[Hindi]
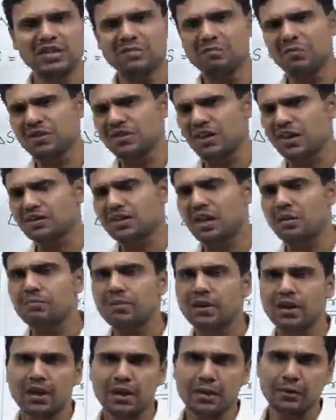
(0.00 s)
सिंपल सा
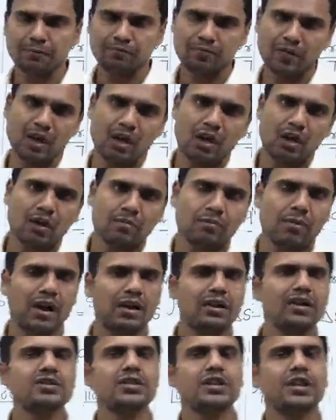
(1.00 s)
एग्जाम्पल है
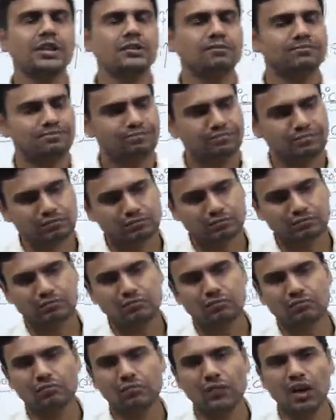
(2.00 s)
मान लीजिए
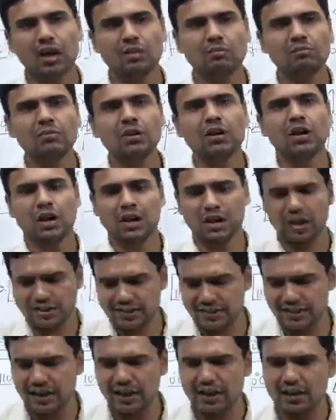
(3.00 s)
हम आ,
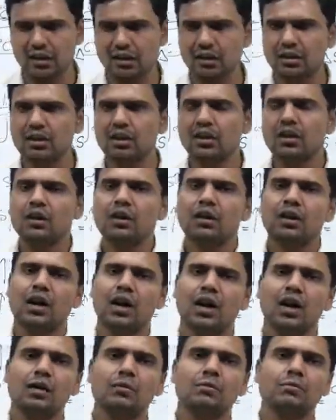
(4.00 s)
किसी एक
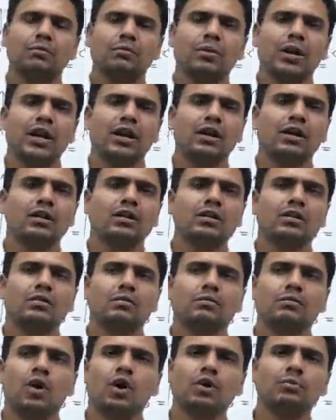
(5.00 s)
आ, एक
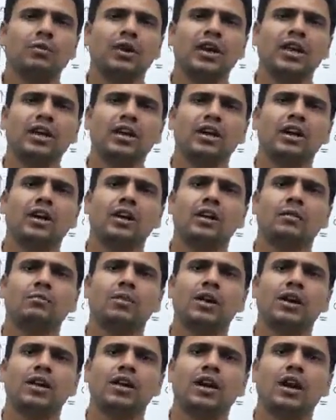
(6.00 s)
बहुत बड़े आ,
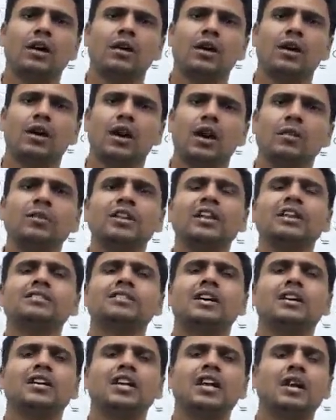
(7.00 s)
बड़े अमीर
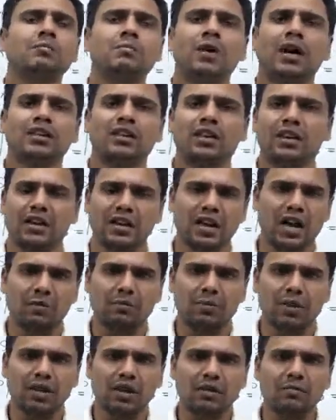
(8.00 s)
इंसान की हम बात कर रहे हैं यहाँ
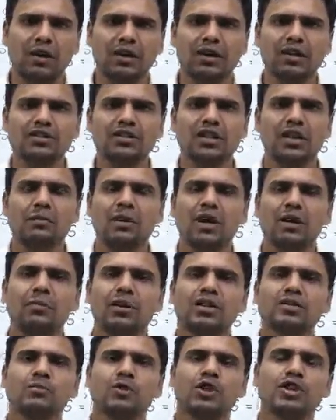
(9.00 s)
पर कि मान लीजिए हमारे
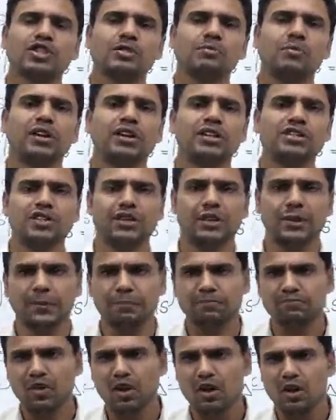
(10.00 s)
पास मुकेश अंबानी जी हैं
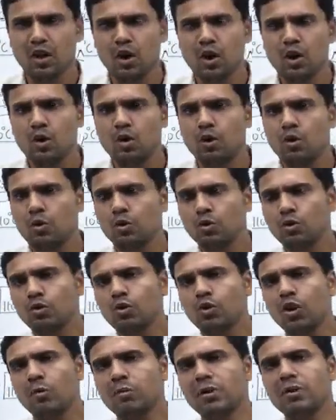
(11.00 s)

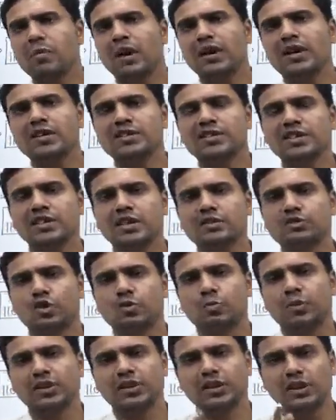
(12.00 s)
उनको हमने मान लीजिए दस
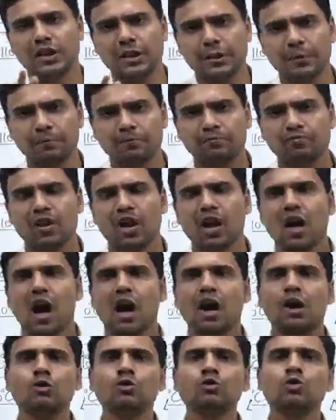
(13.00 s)
रुपये दिए
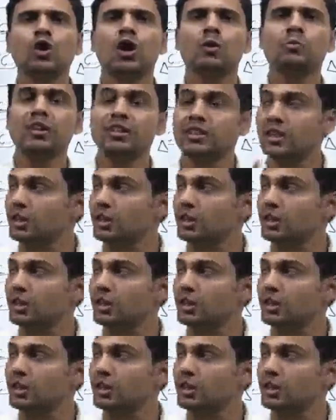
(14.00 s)
अगर उनको हमने